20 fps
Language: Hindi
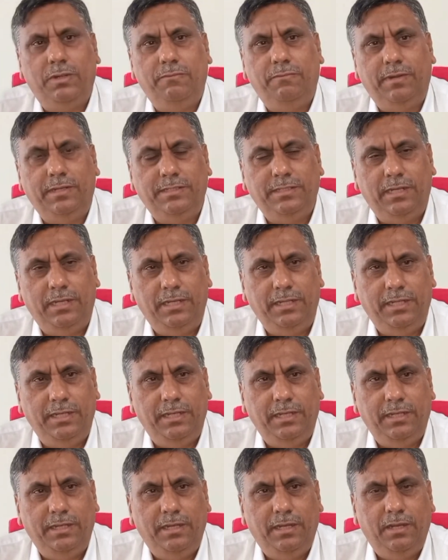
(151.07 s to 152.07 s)
के वर्जन लिए
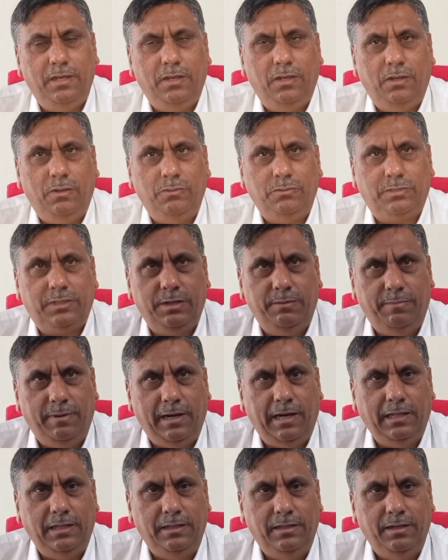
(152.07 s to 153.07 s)
उसके
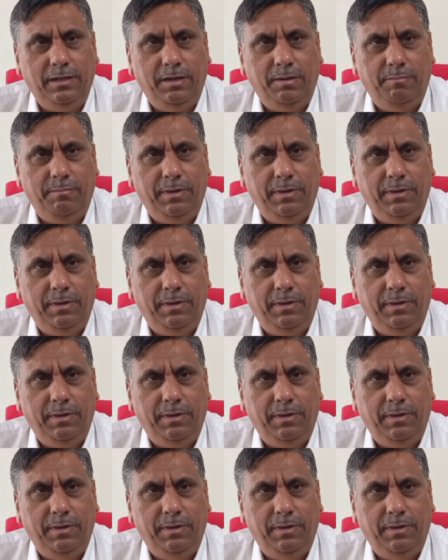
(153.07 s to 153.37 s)
बाद